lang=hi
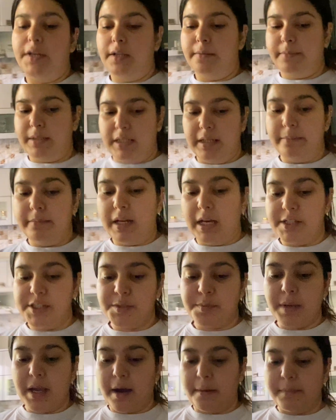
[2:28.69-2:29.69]
मतलब
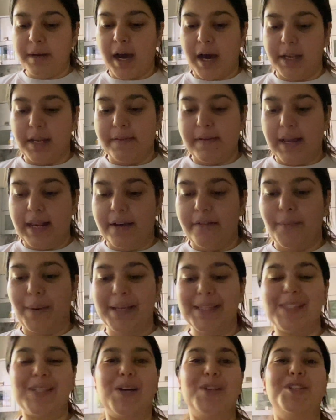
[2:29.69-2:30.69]
लंच में हम खाने वाले हैं
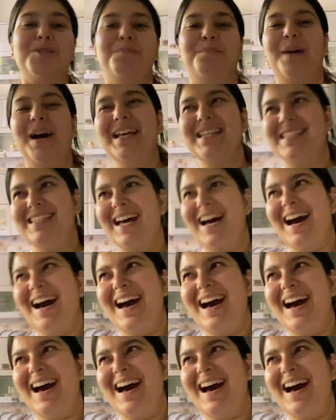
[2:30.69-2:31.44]
वाइट सॉस पास्ता